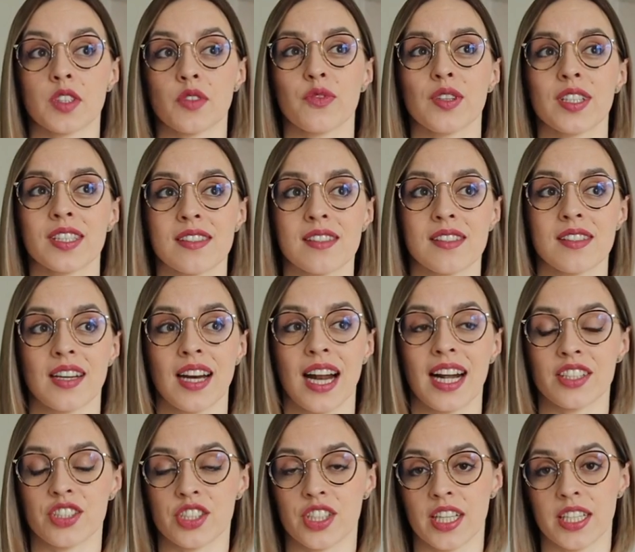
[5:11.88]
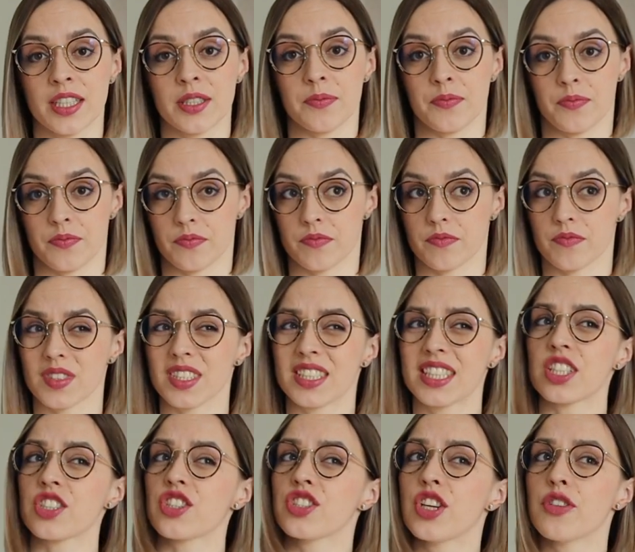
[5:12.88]
więc raczej
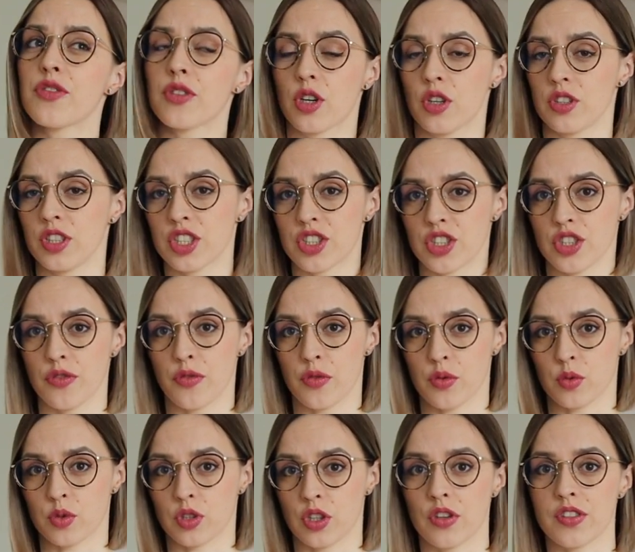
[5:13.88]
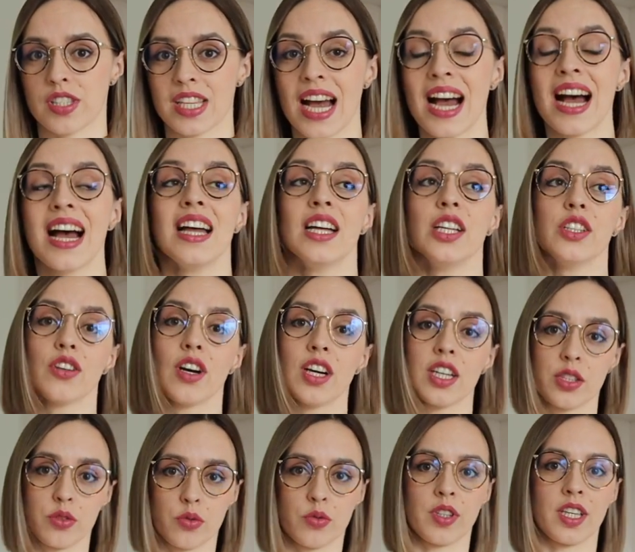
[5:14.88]
też nie koniecznie fruktoza, no
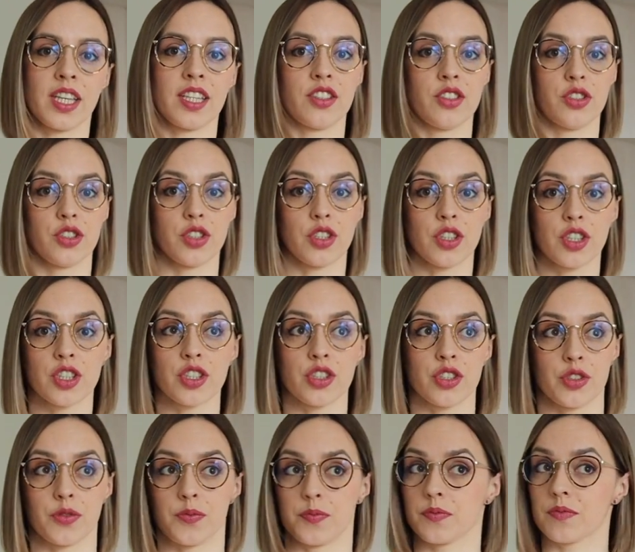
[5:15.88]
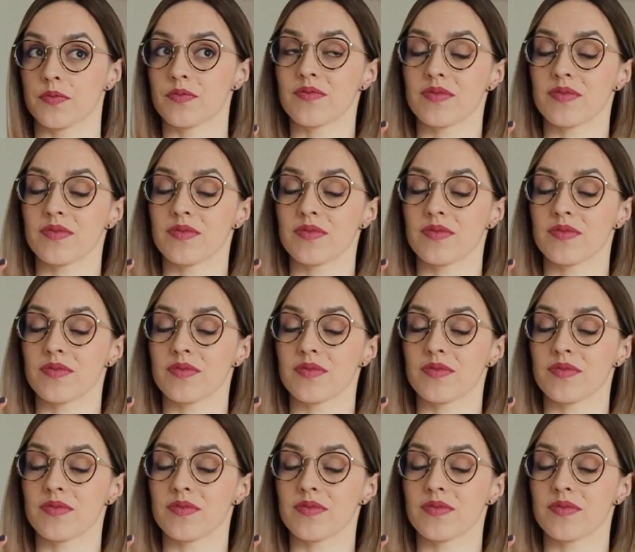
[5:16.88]
ale tutaj jakiś ryż,